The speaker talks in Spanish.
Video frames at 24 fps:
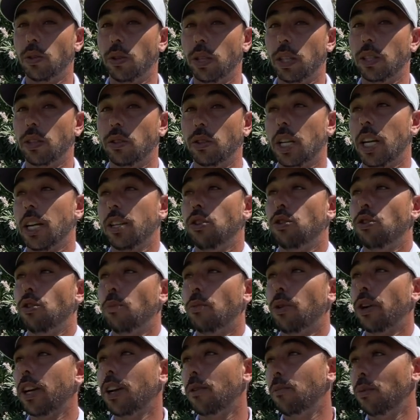Eso es, o sea, yo
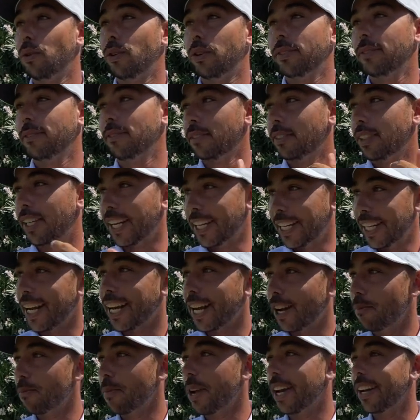por ejemplo quería
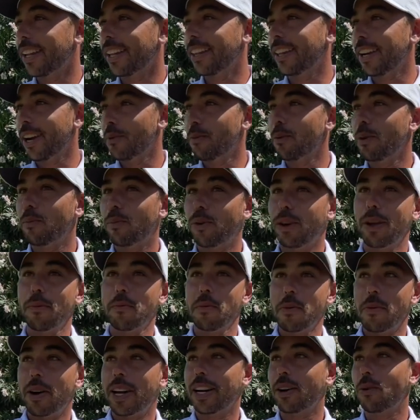cambiar de driver porque
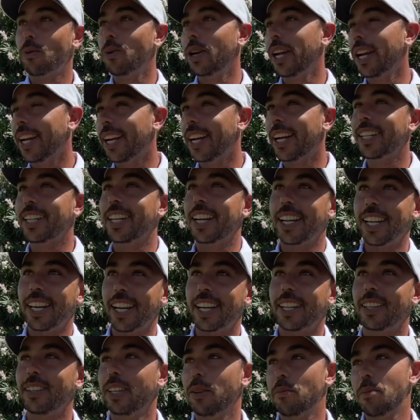me iba a reguleras,
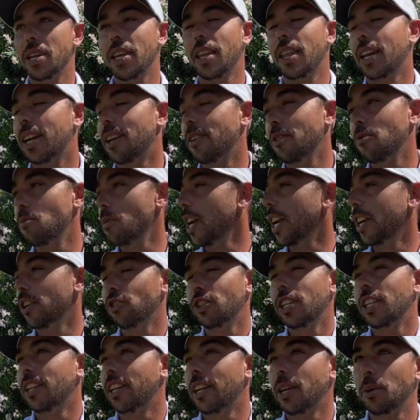quería y me dice Javi, mira, no
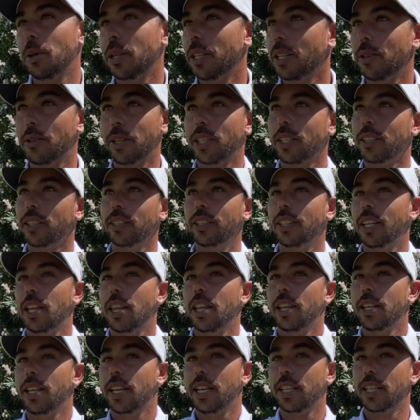es el driver, Sebas.
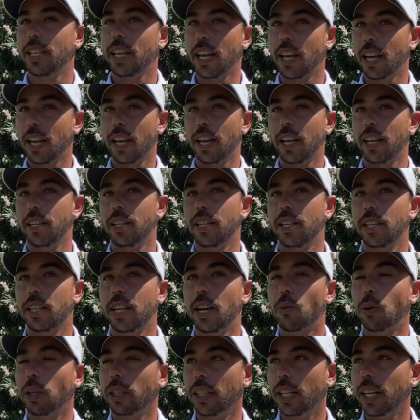Dice, tienes que, tienes
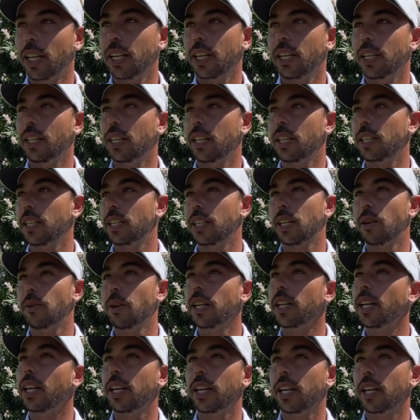que aguantar y tienes que
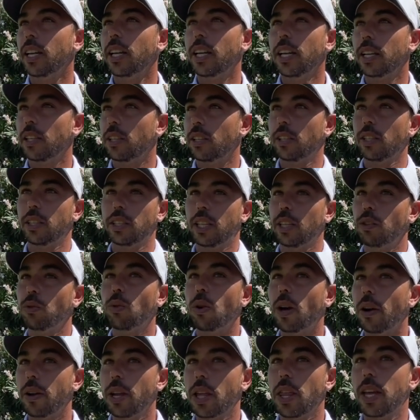saber que está en
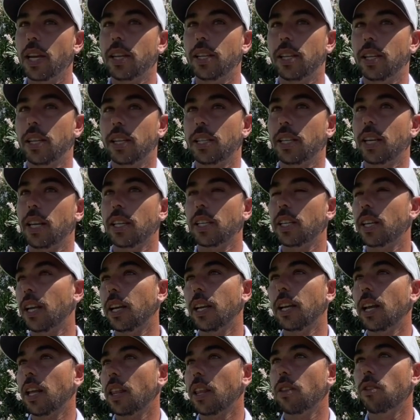tu cabeza y tienes que
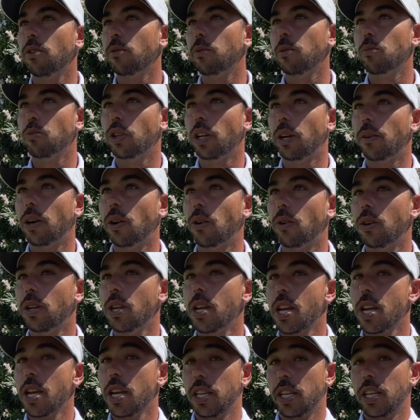seguir haciendo el mismo trabajo.
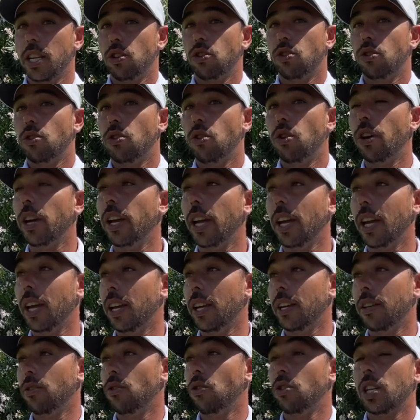Y eso es lo
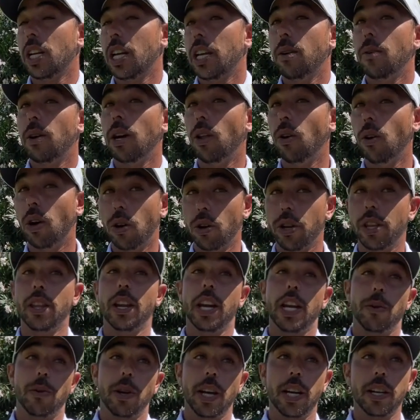que nos ha llevado a hoy
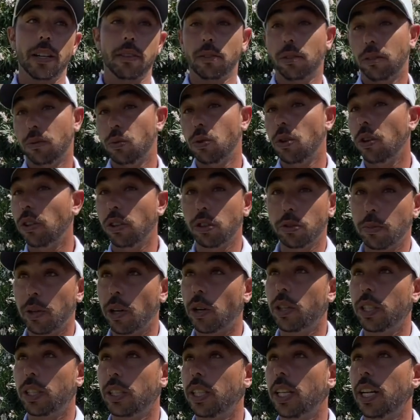drivear uno de los
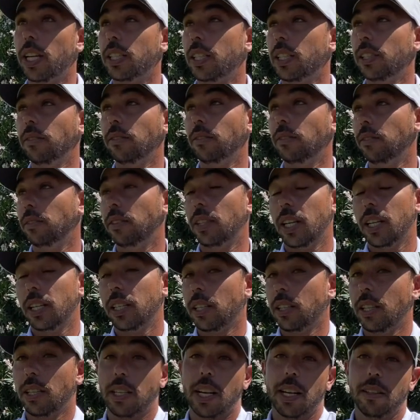mejores días en
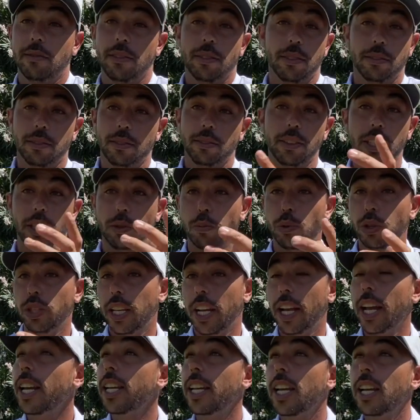tres después
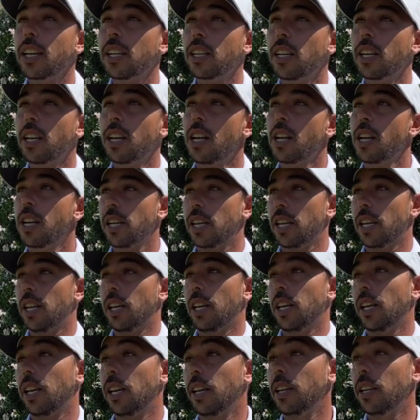de Kenia
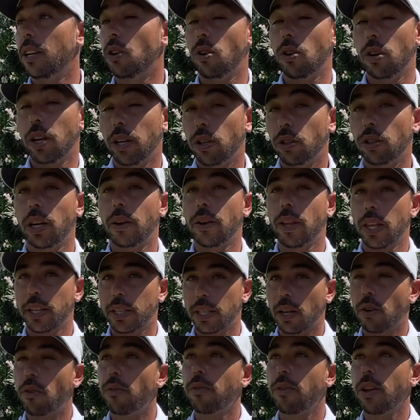y, coger otra vez
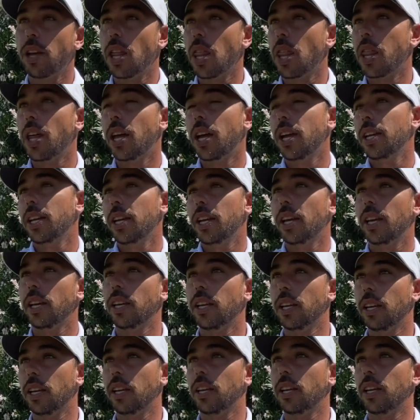esa confianza
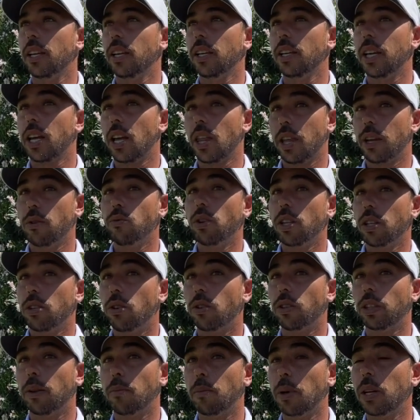y, y hacer un
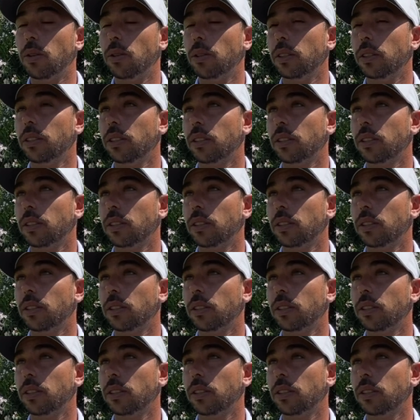score tan bajo.